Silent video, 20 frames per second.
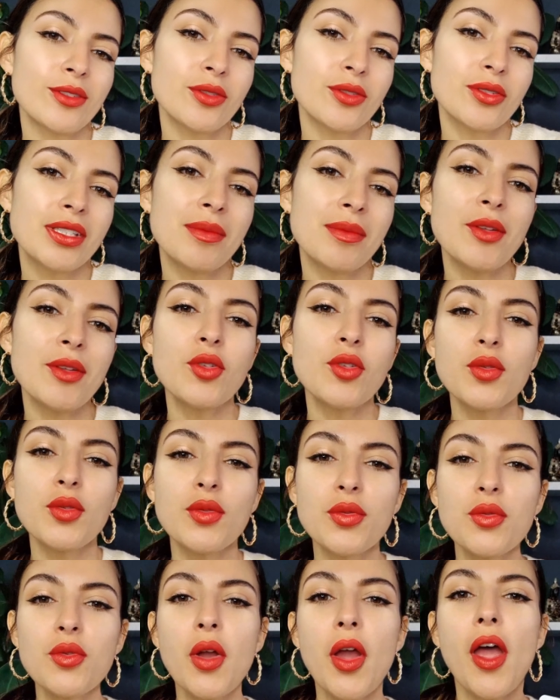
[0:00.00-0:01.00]
entre guillemets, de
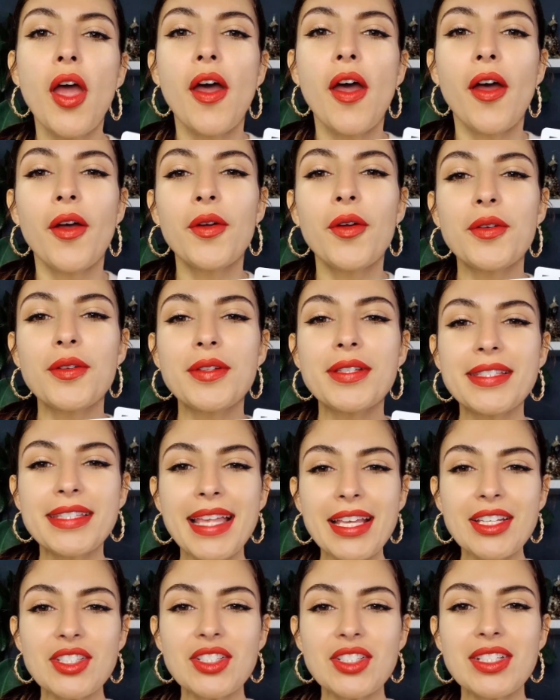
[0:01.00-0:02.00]
vous euh,
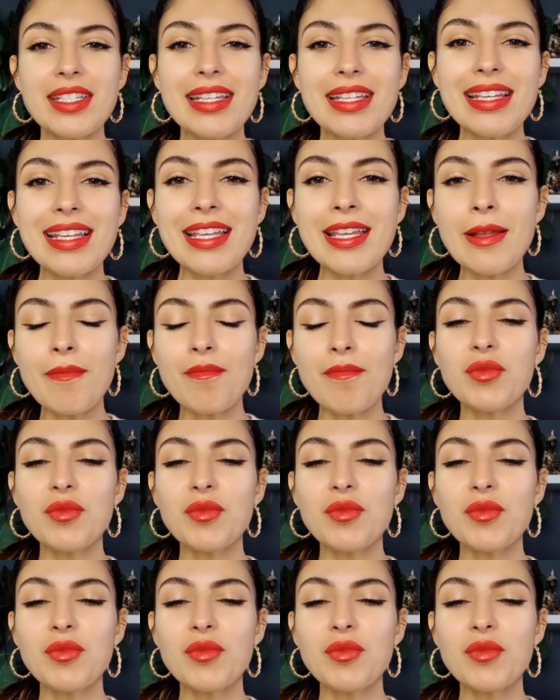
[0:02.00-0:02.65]
acheter.